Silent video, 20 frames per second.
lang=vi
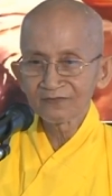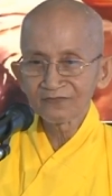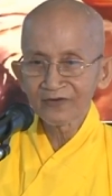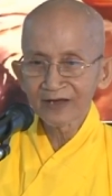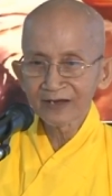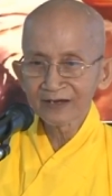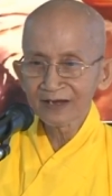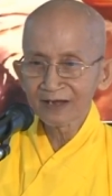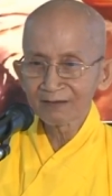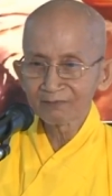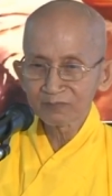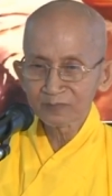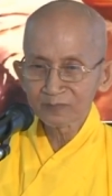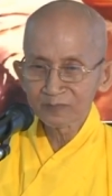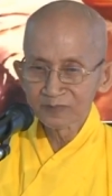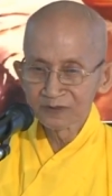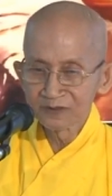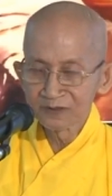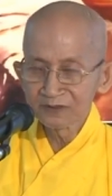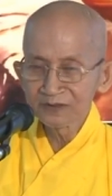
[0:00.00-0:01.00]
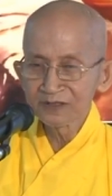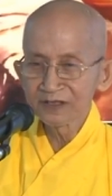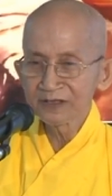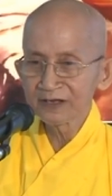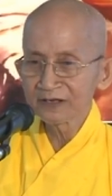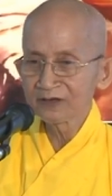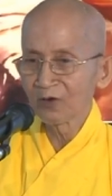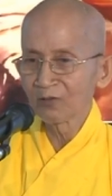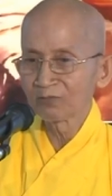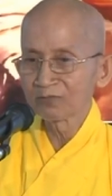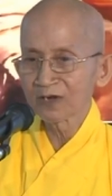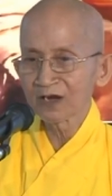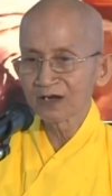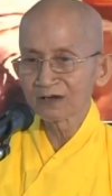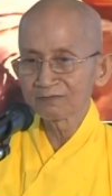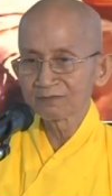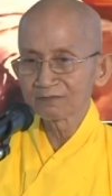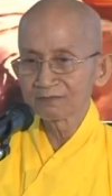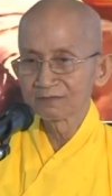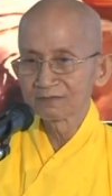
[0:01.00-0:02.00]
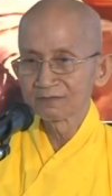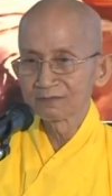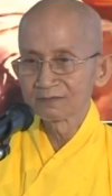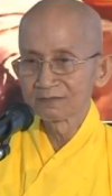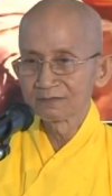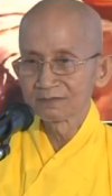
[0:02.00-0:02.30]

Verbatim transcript: có phải là những vị anh hùng không